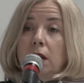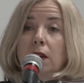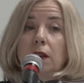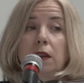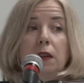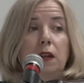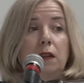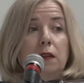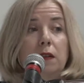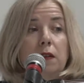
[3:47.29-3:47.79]
да,
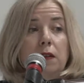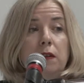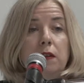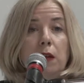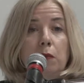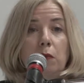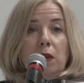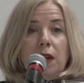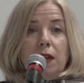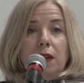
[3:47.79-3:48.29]

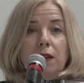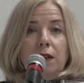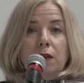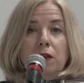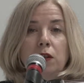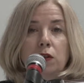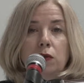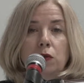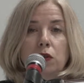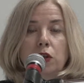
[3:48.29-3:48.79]
37 лет,
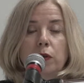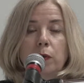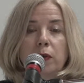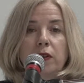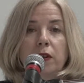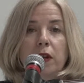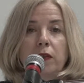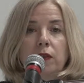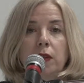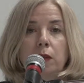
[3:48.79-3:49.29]
не то чтобы
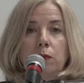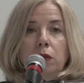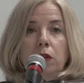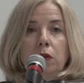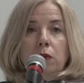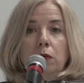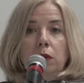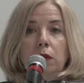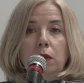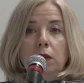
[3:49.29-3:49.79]
совсем
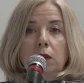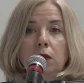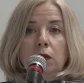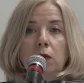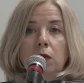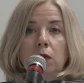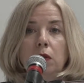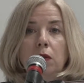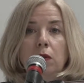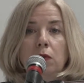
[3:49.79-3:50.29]
юн,
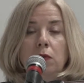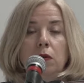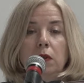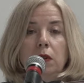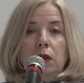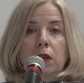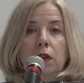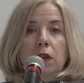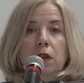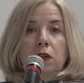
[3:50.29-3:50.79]
но
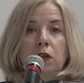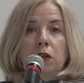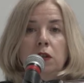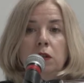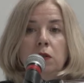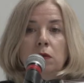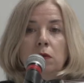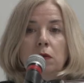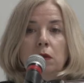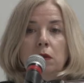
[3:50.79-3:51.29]
он
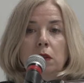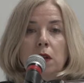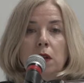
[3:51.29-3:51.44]
еще